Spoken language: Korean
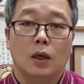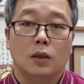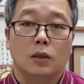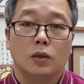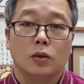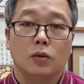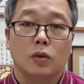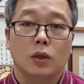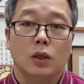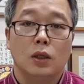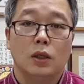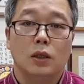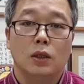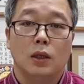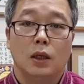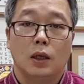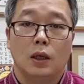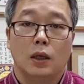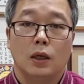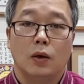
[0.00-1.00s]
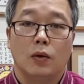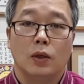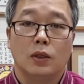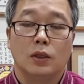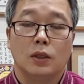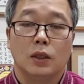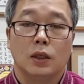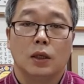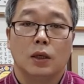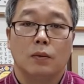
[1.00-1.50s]
저도 1년에
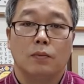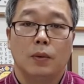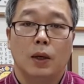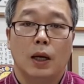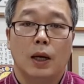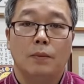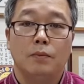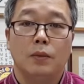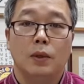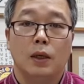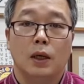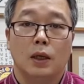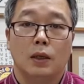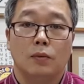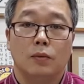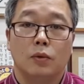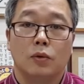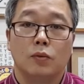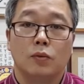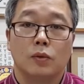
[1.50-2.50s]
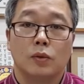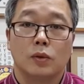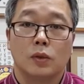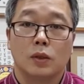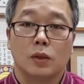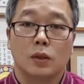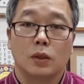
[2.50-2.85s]
환자가 아마 한 명 아니면 두명